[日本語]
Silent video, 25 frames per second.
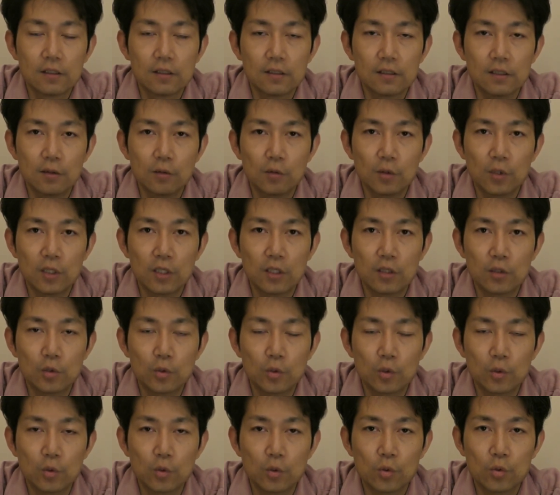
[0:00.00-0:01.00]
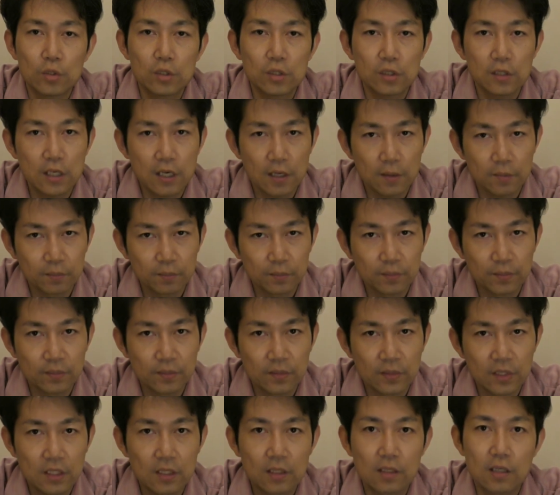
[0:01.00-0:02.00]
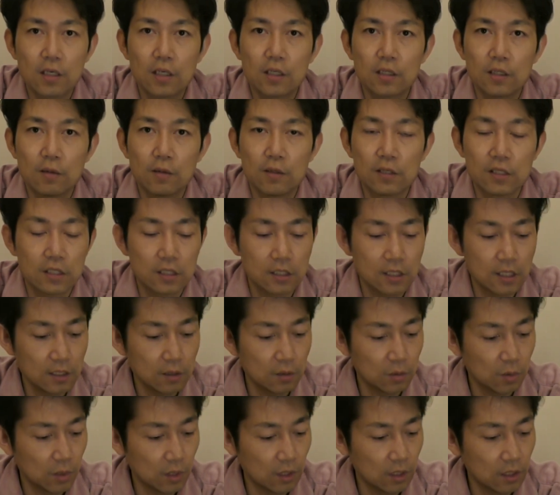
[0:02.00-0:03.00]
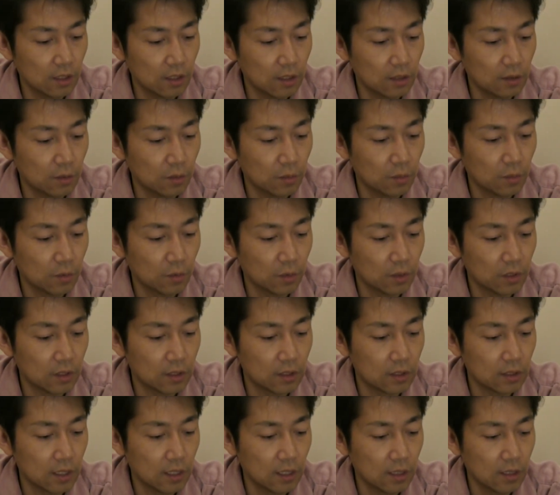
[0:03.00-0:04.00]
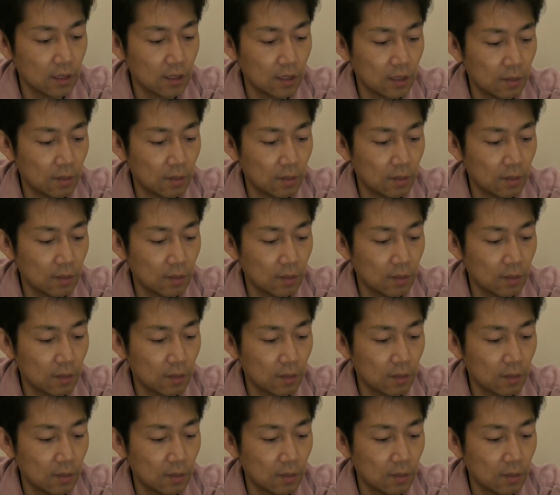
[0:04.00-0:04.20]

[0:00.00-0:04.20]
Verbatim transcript: なのでちょっと特殊な使い方はしないのかなと思うんですが、